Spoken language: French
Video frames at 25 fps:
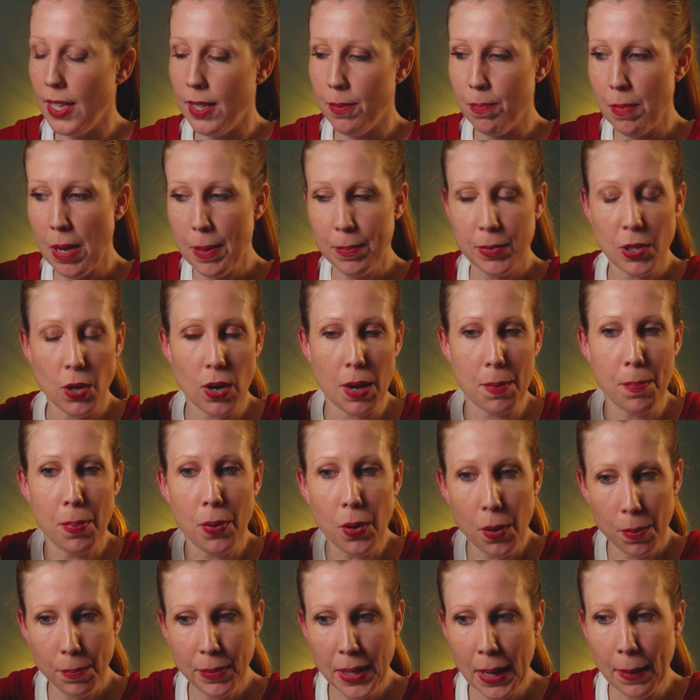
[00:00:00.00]
et même dans la
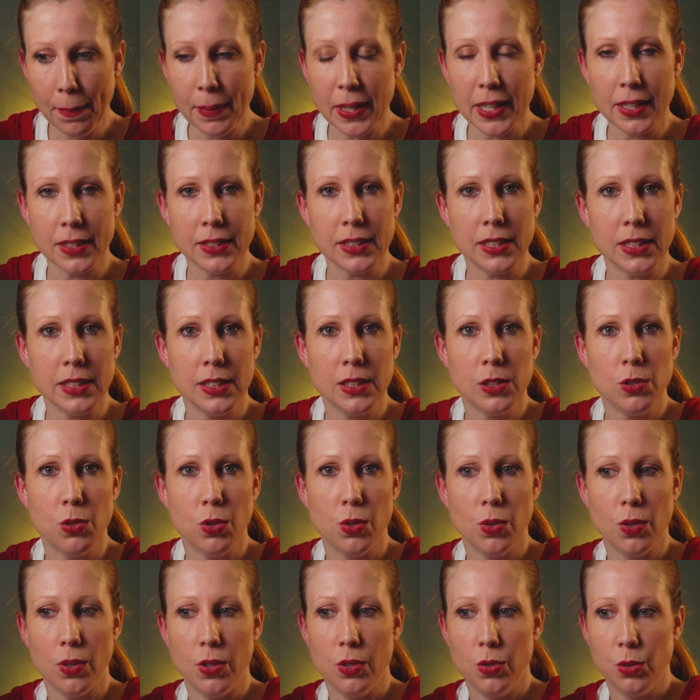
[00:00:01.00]
première partie
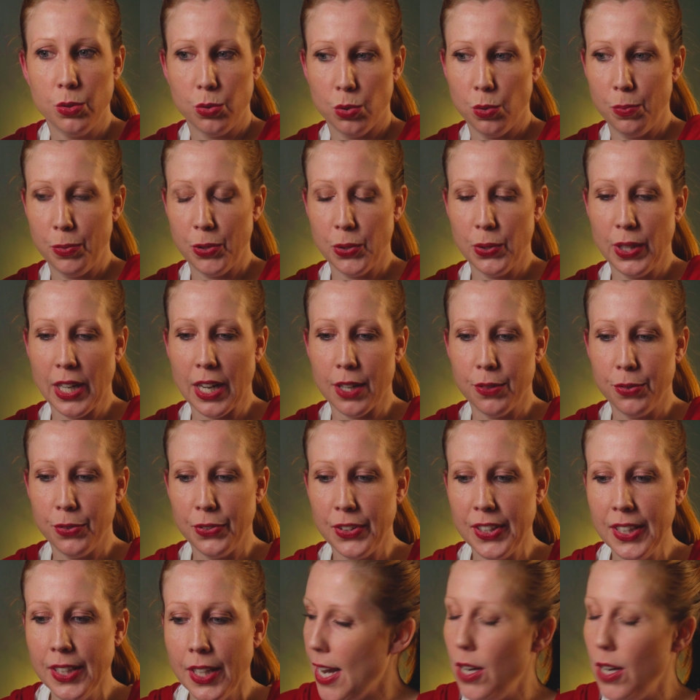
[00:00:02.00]
de l'autobiographie,